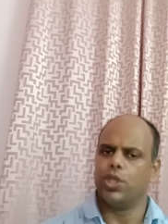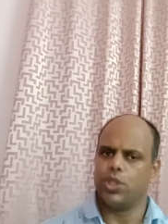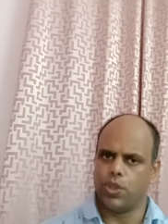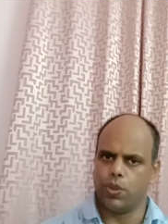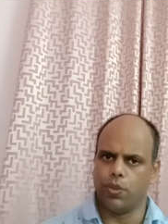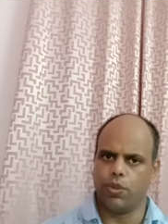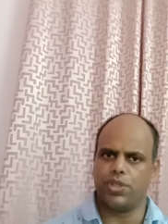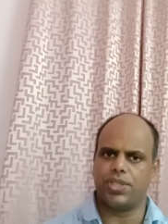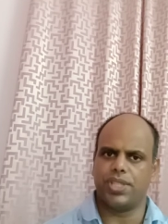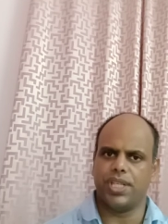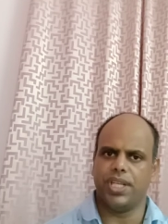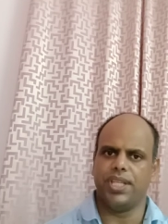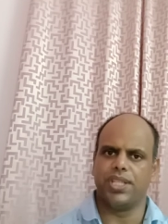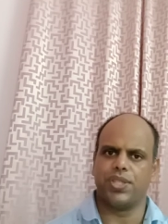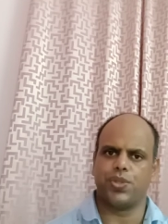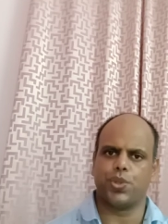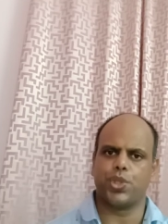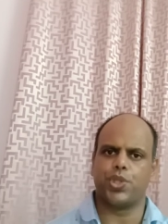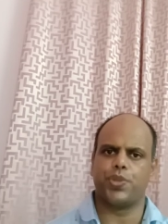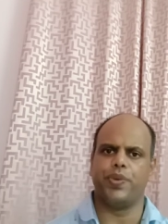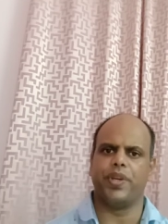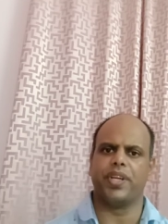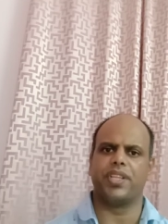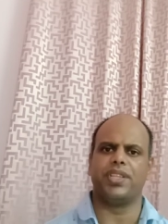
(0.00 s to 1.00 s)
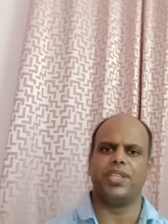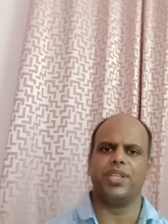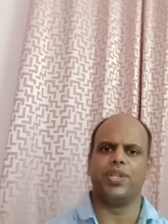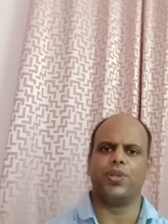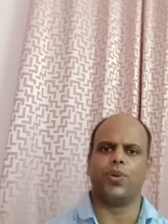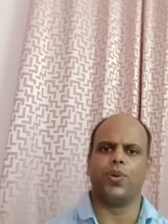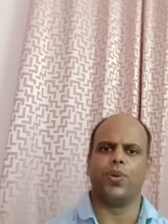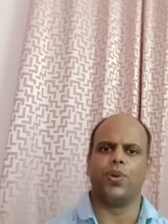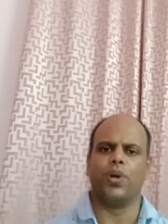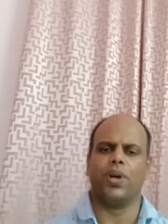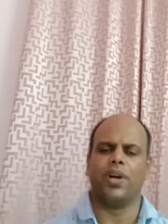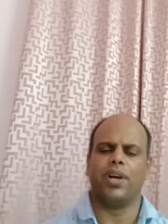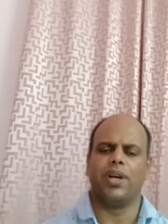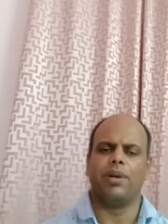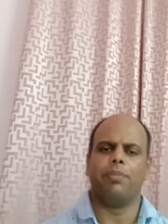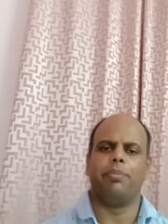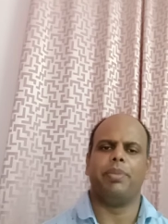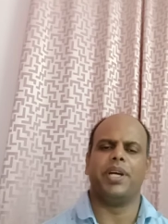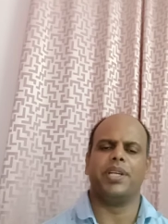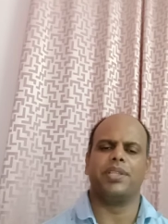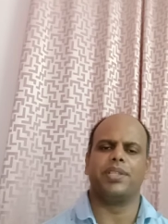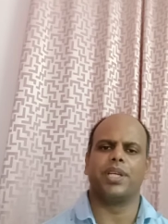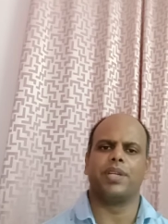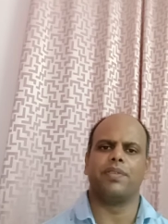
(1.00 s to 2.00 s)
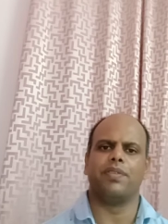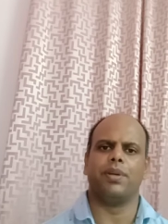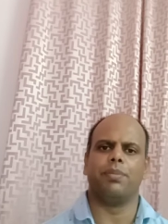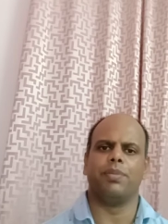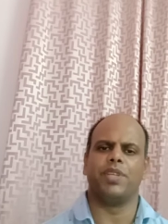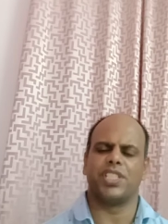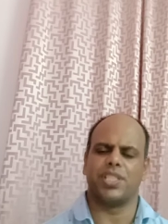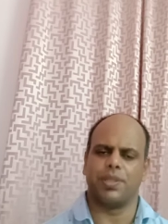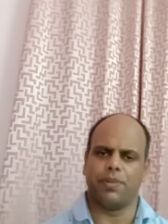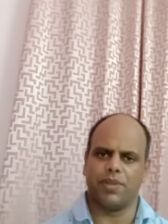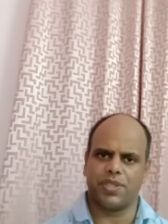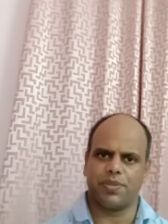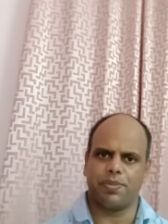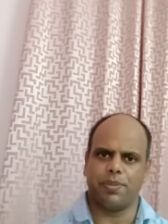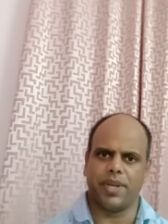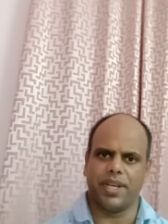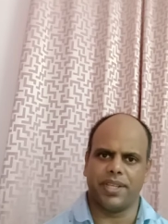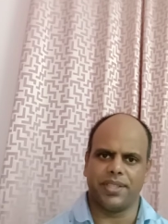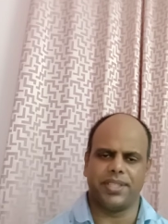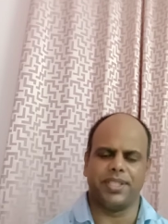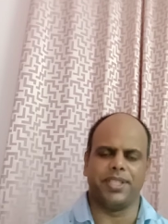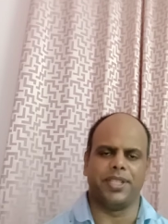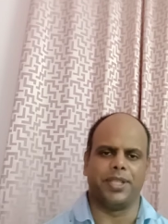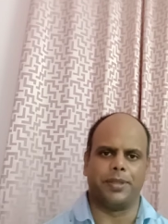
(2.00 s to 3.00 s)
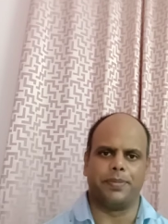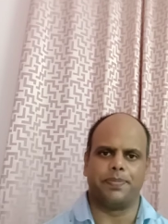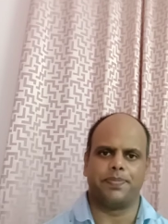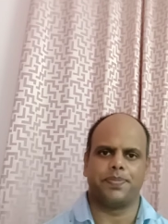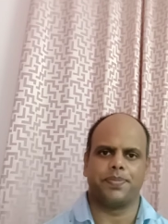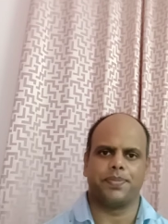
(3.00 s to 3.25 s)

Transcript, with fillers: तो वो चीज उस व्यक्ति को बेहतर वे में समझ में आती है